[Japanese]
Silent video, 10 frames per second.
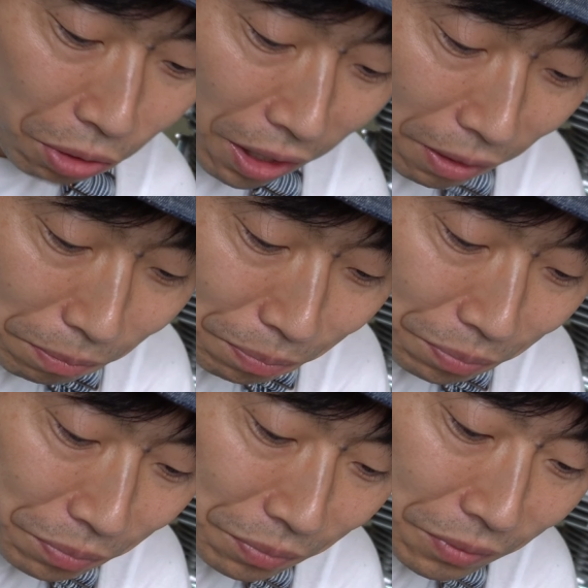は
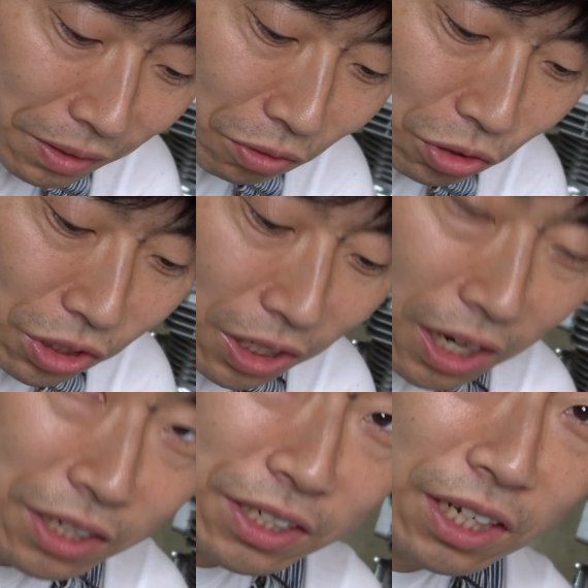こち
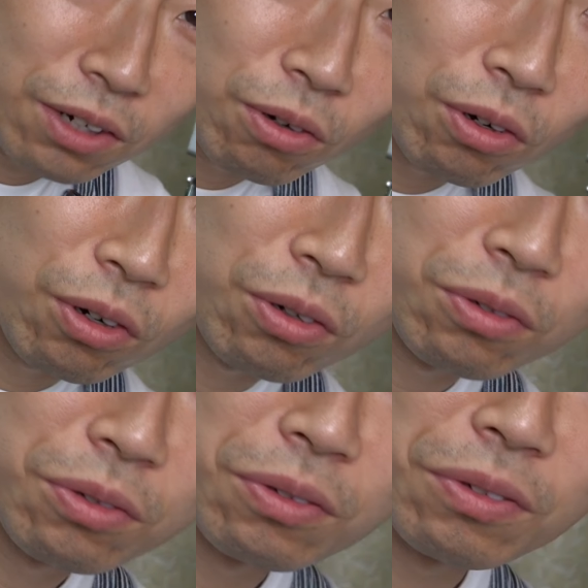ら前後
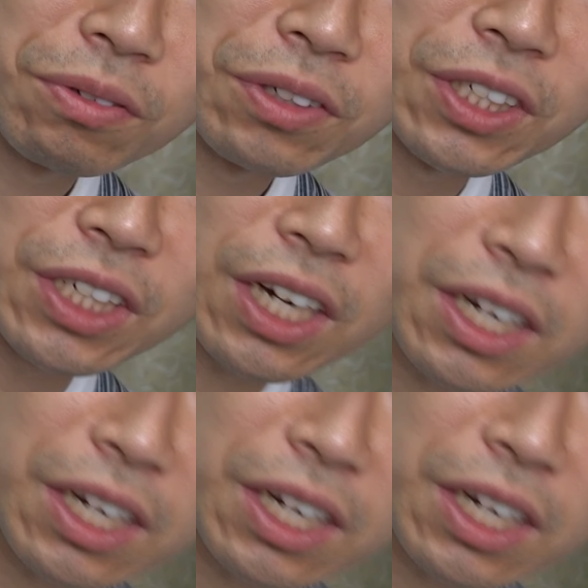仕上